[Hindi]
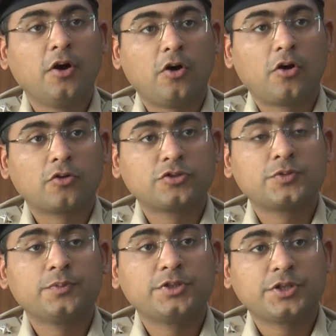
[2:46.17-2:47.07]
और
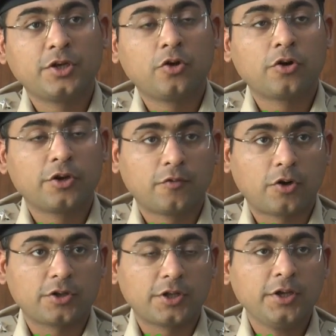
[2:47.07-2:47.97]
जिसमें छः लोग
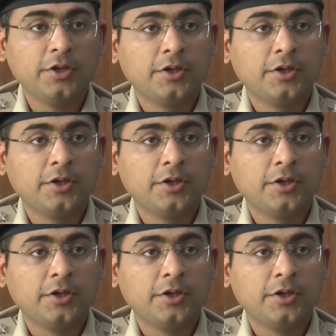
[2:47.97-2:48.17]
इन्वॉल्व थे